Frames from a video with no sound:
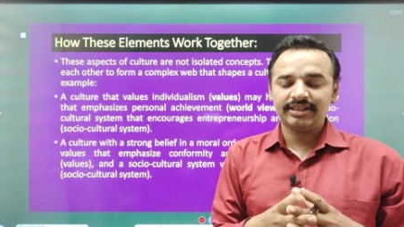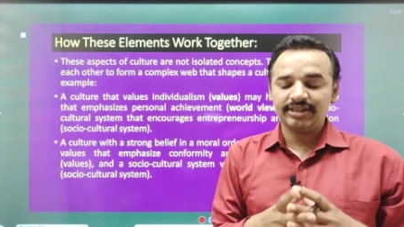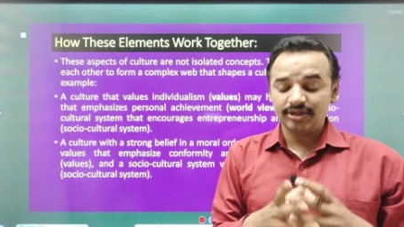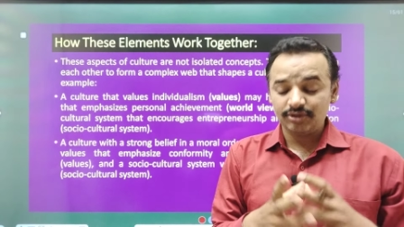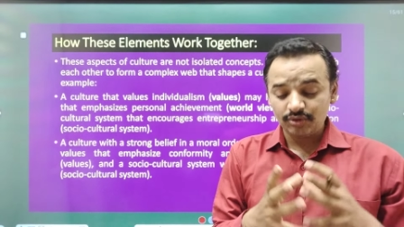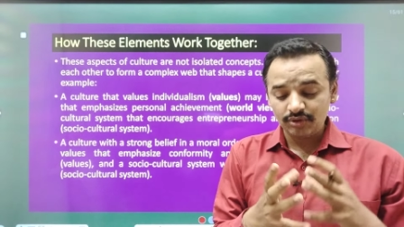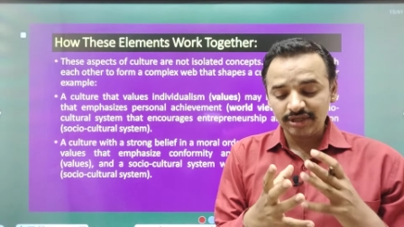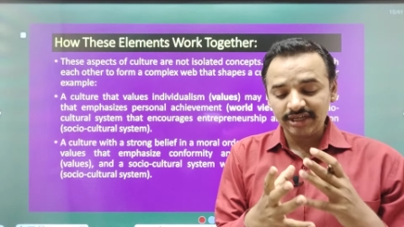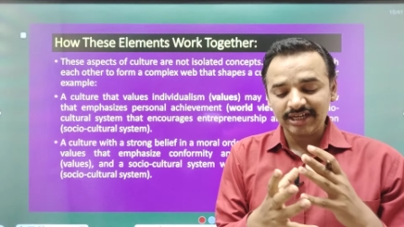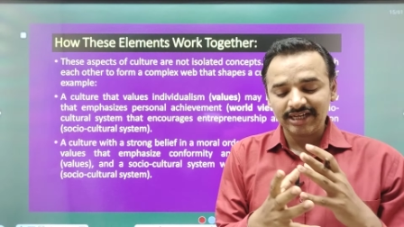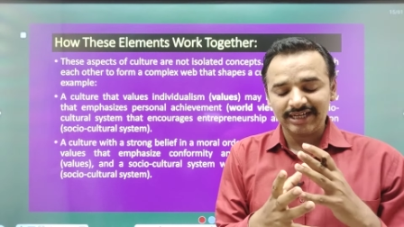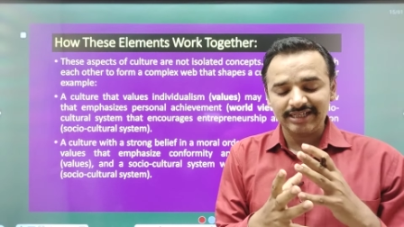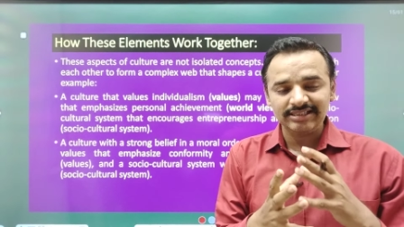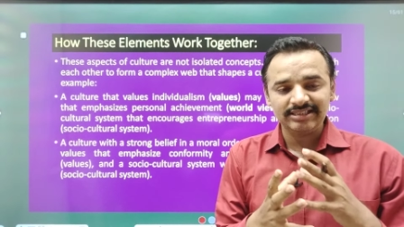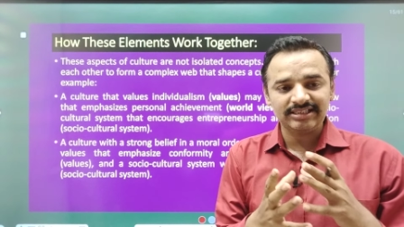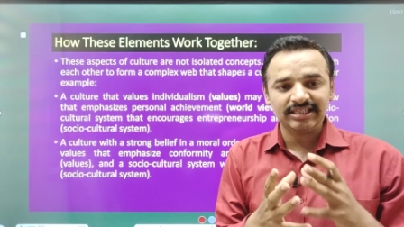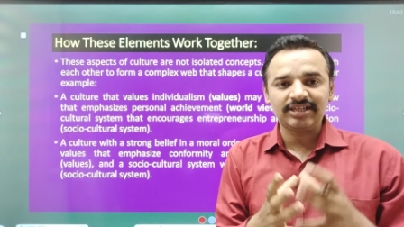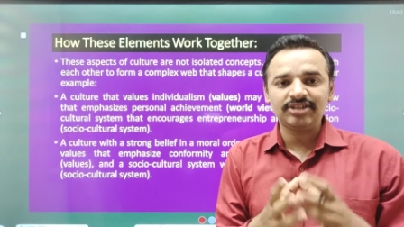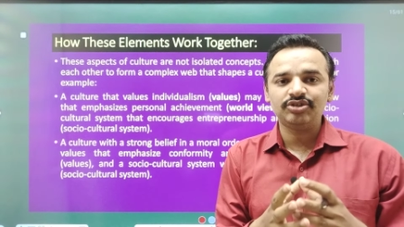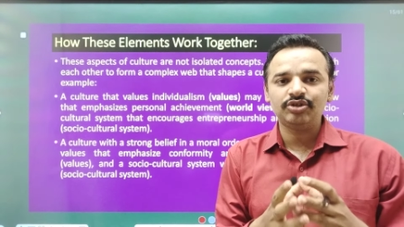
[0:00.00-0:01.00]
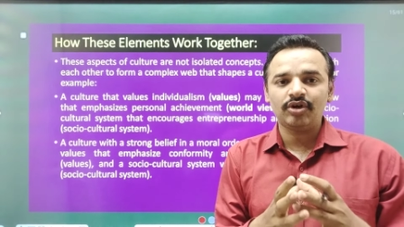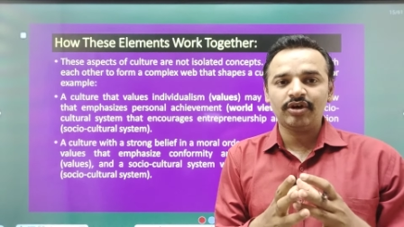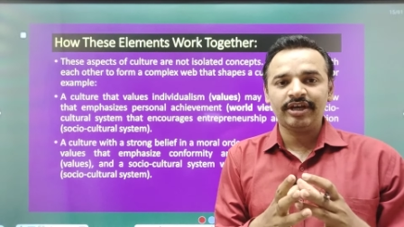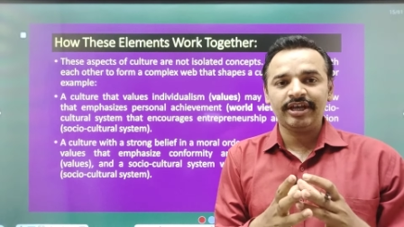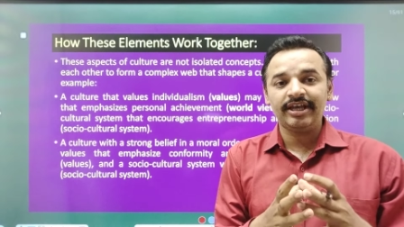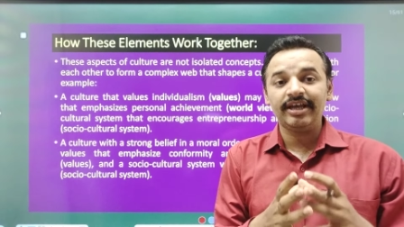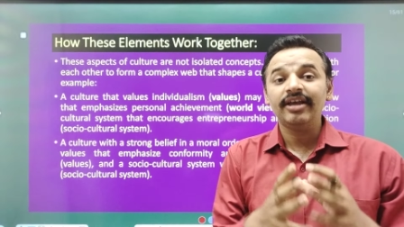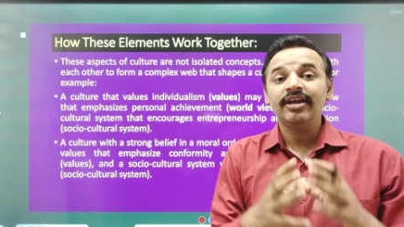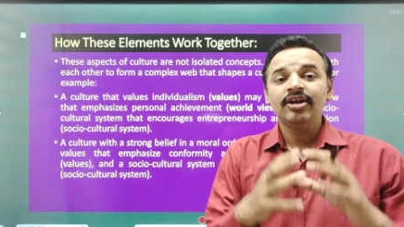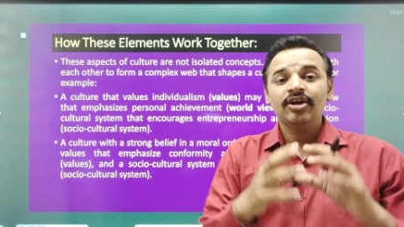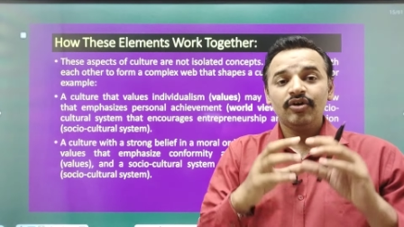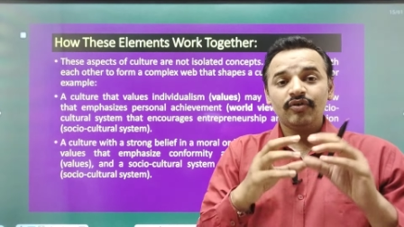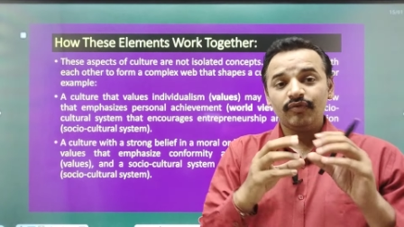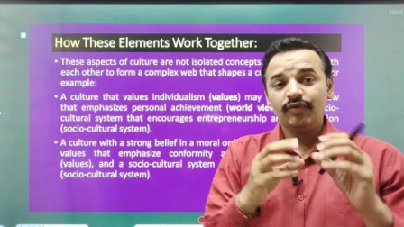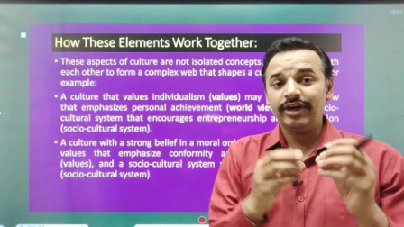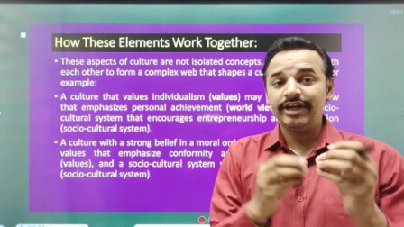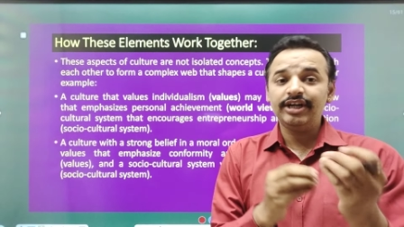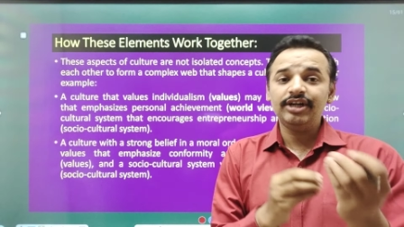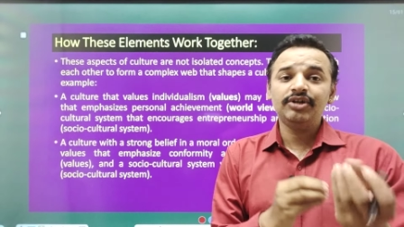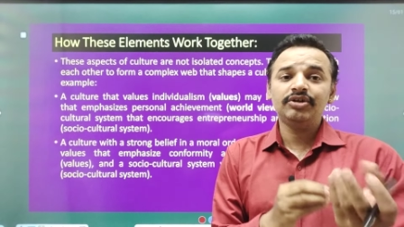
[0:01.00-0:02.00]
देखते हैं क्योंकि कल्चर जो है
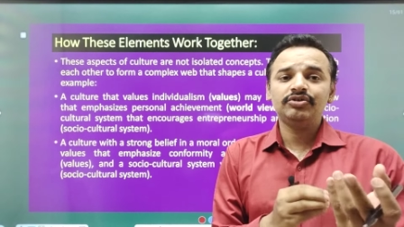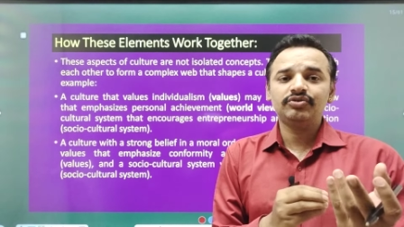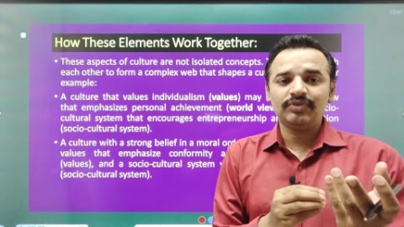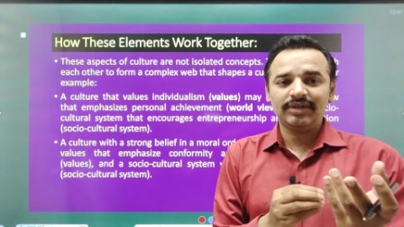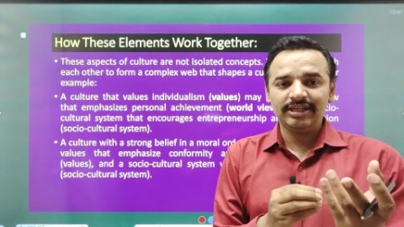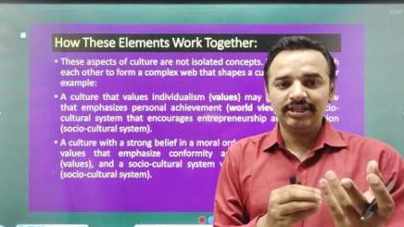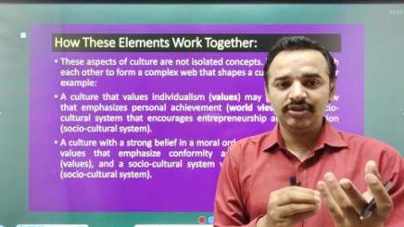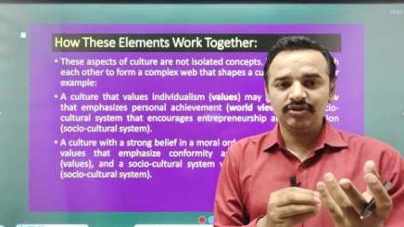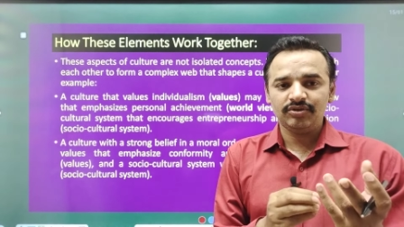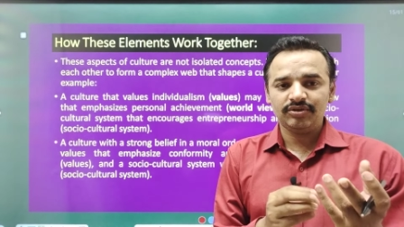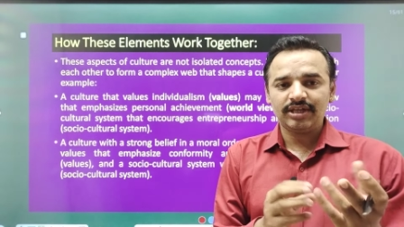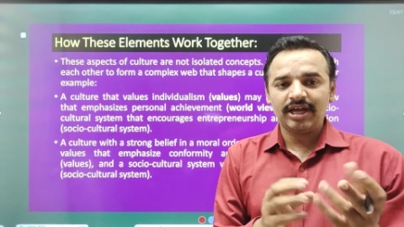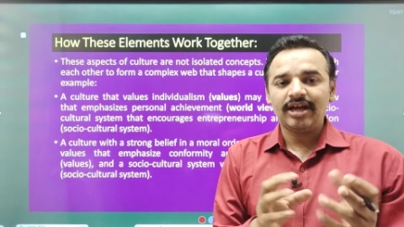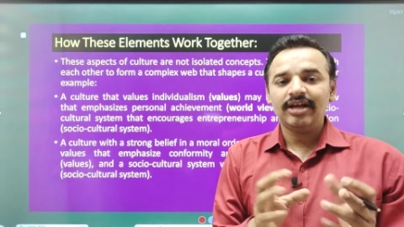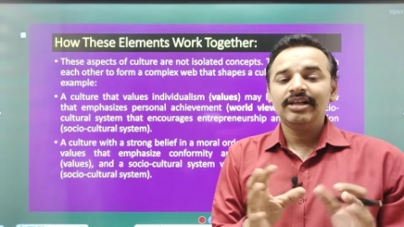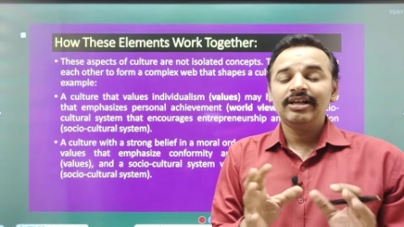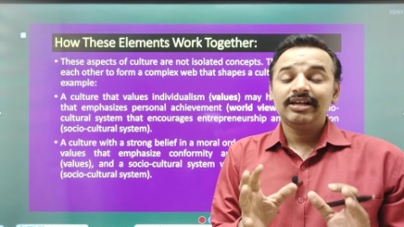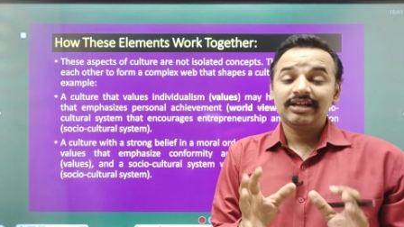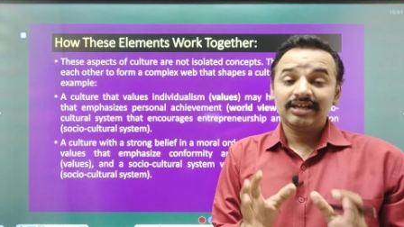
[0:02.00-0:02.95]
वो इंडिविजुअल नहीं होता